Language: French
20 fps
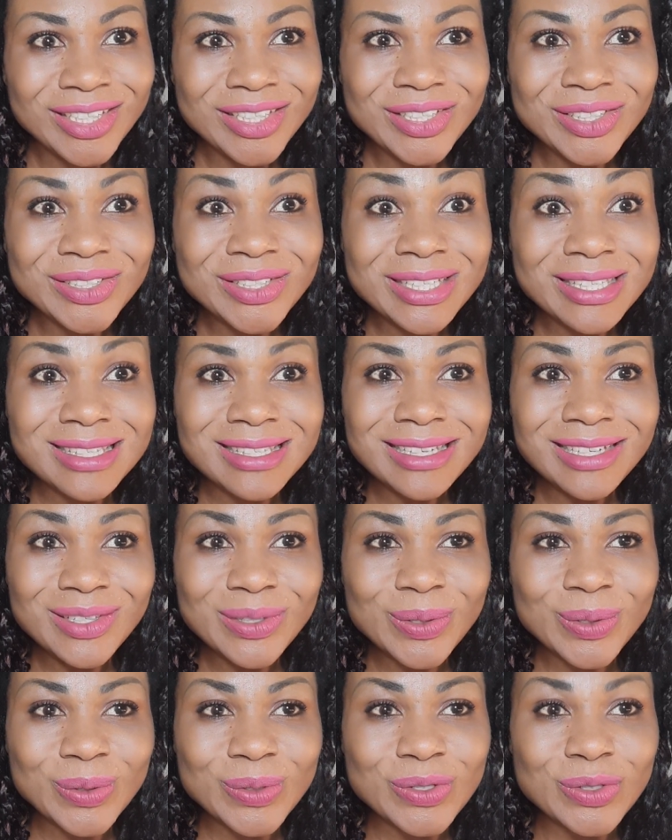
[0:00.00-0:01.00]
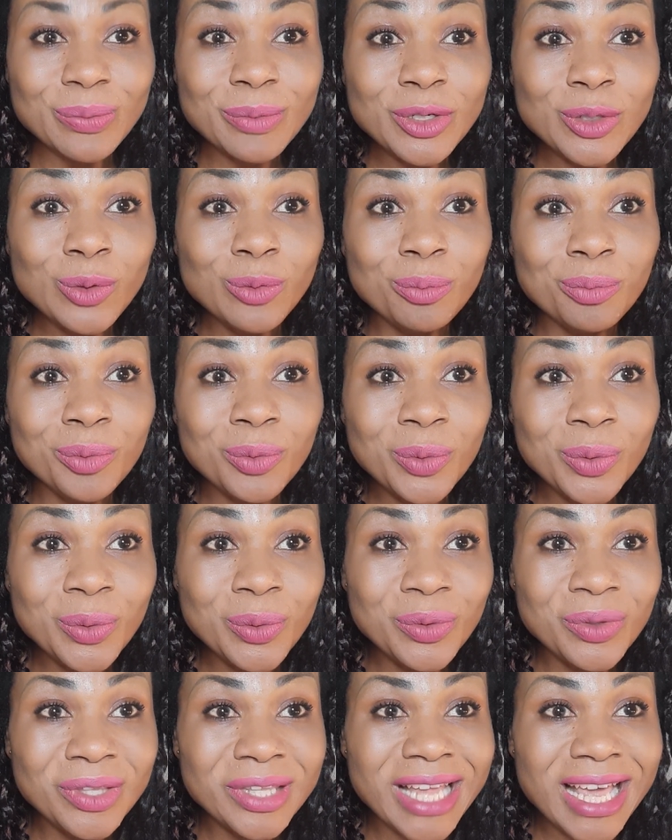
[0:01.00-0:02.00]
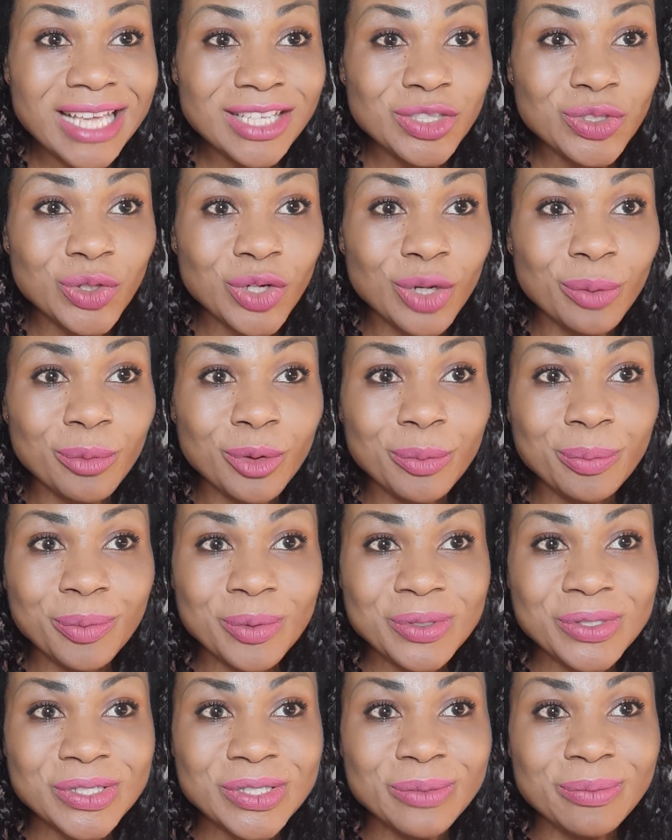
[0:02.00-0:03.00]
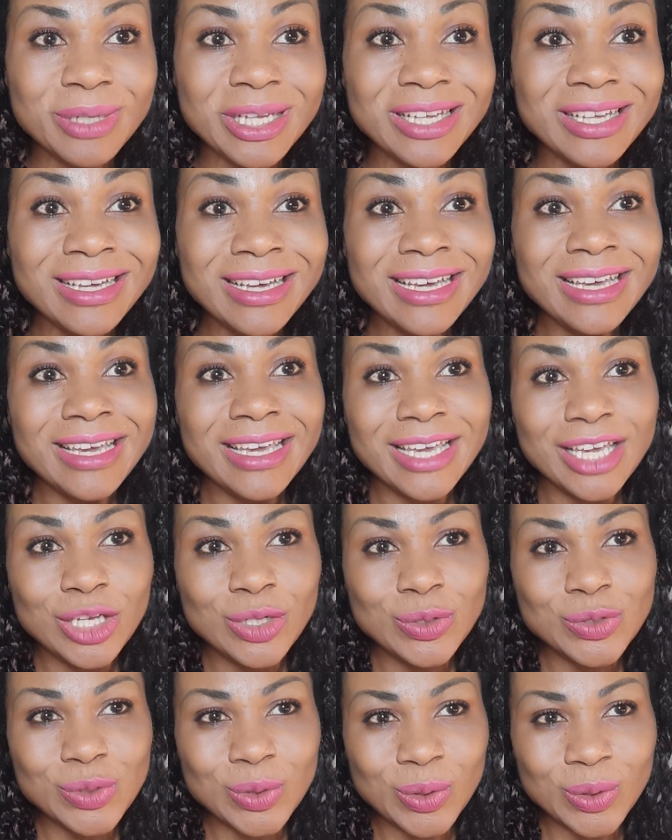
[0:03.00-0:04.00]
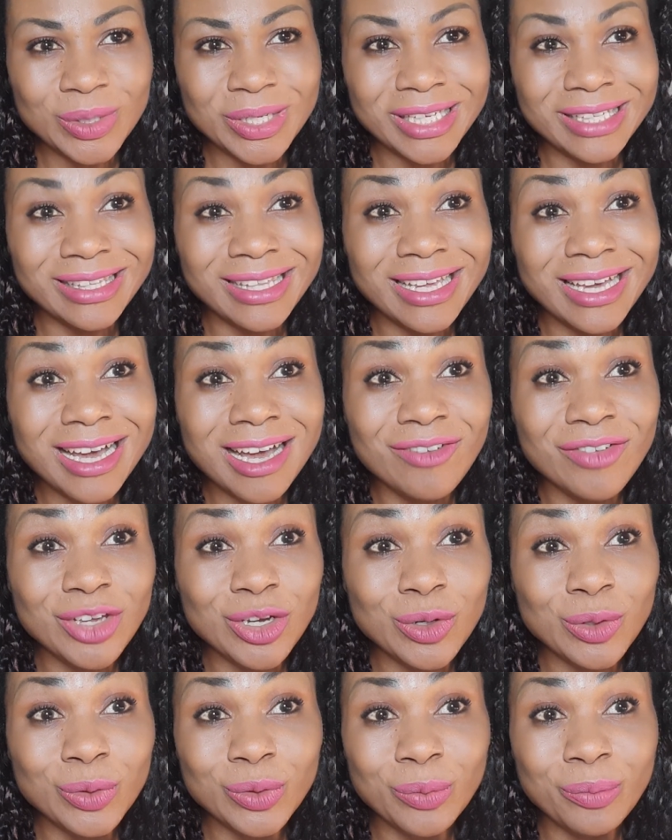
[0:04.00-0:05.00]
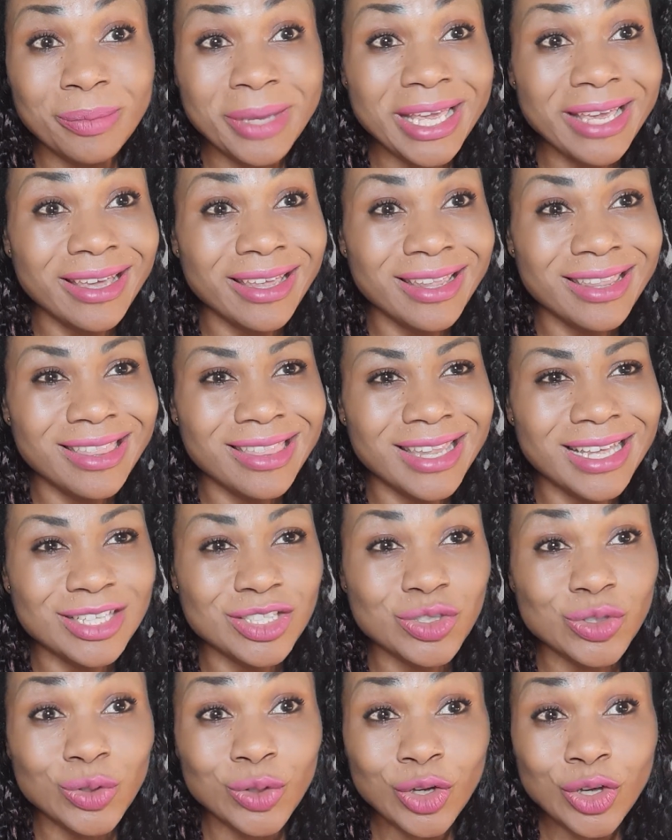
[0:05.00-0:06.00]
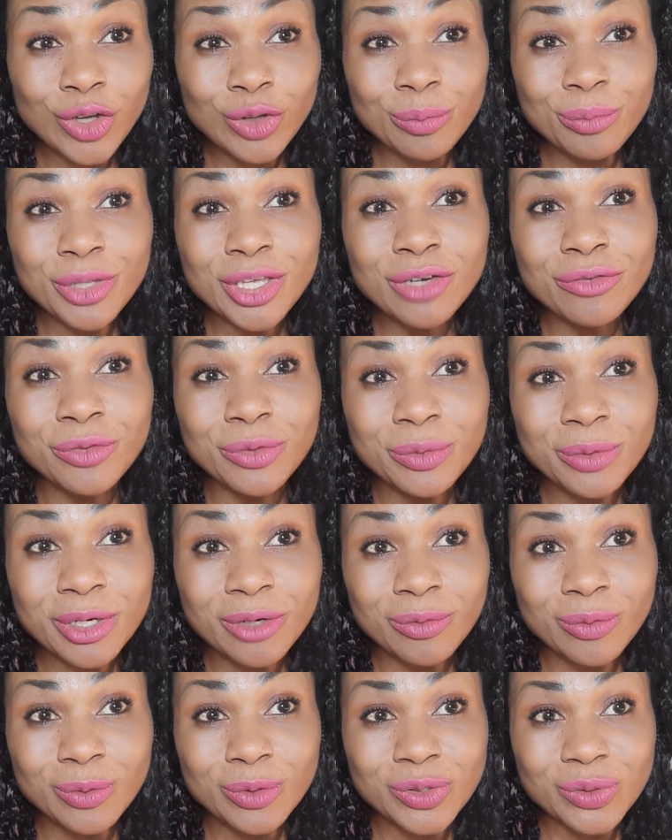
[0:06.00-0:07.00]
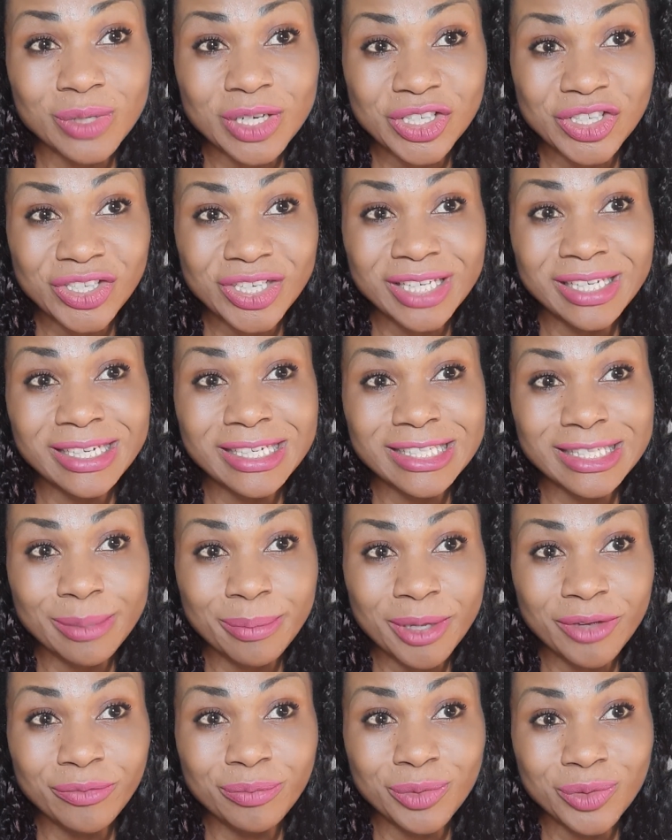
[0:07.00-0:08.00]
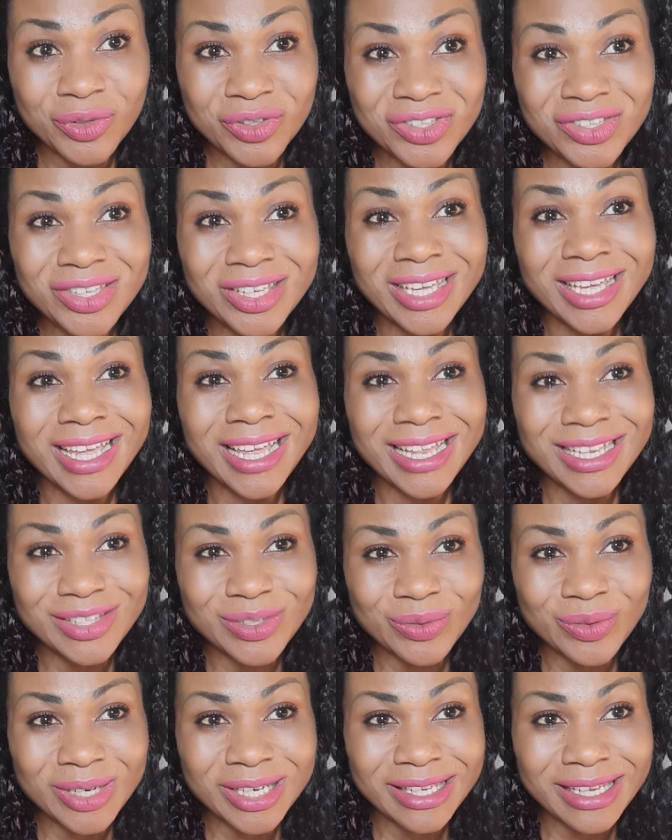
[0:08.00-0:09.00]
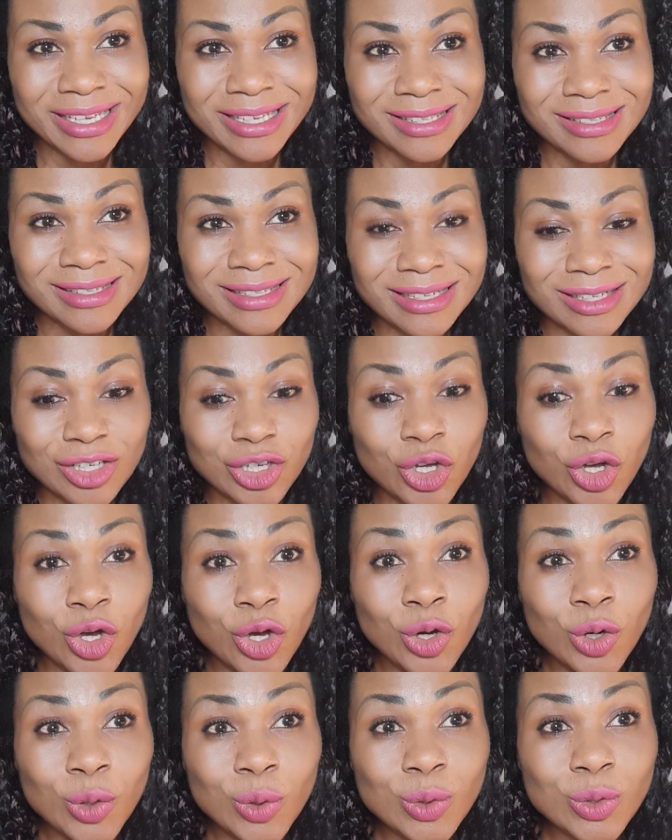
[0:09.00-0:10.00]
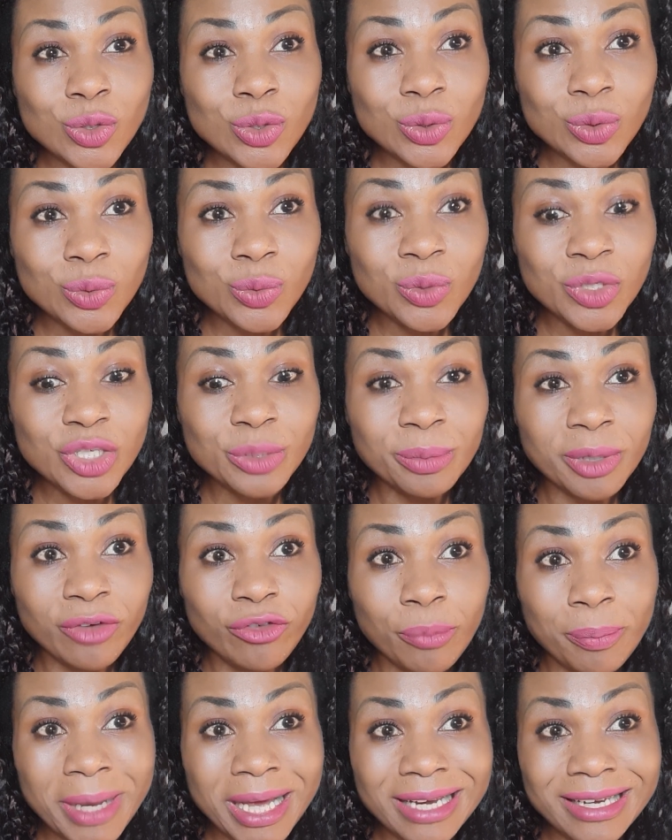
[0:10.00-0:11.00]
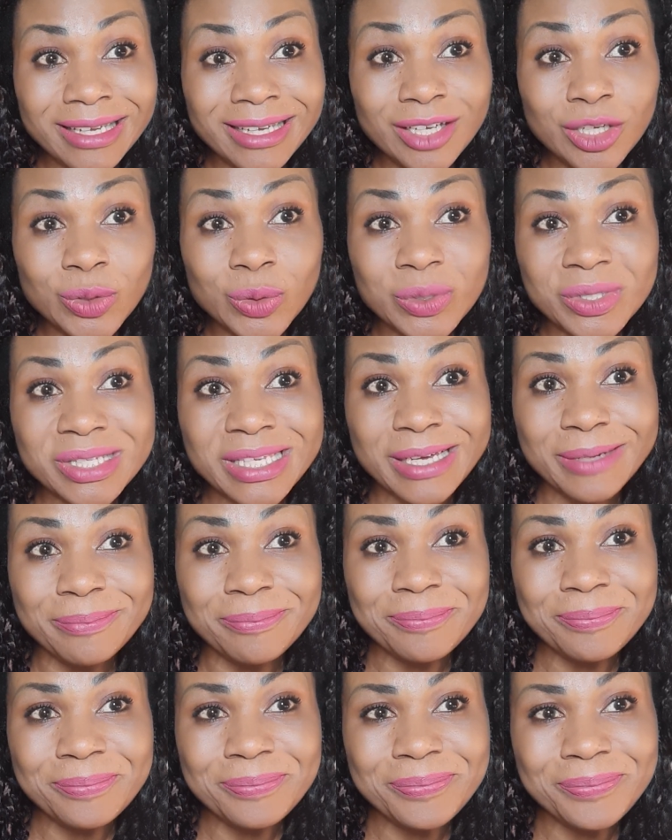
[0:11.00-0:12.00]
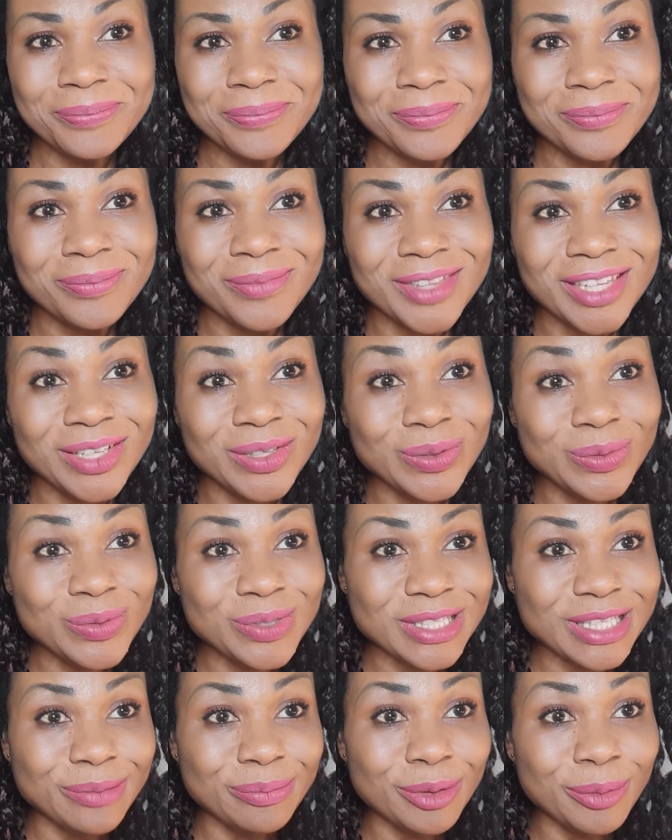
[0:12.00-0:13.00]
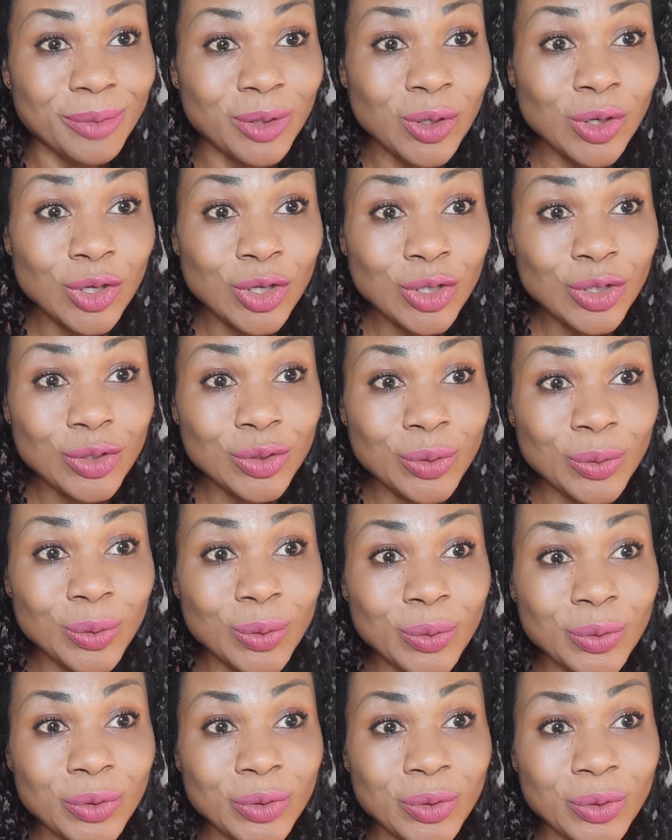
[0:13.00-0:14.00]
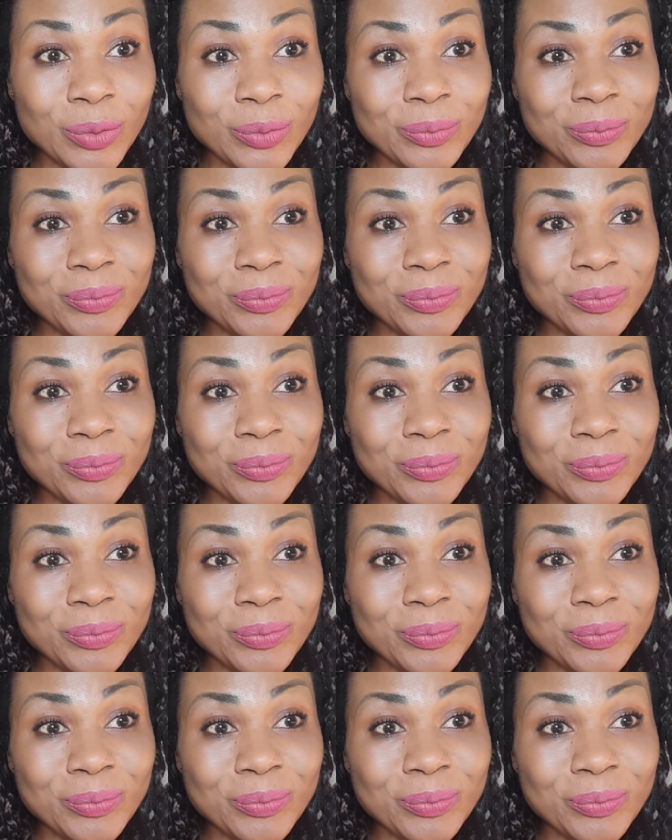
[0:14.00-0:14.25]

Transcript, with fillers: on essaie de consommer le plus naturellement possible et de se connecter avec notre mère nature. Bienvenue à vous sur la chaîne Elizabeth Beauty and Wellness. Aujourd'hui, j'aimerais vous parler de ça. Tout simplement, de l'oignon.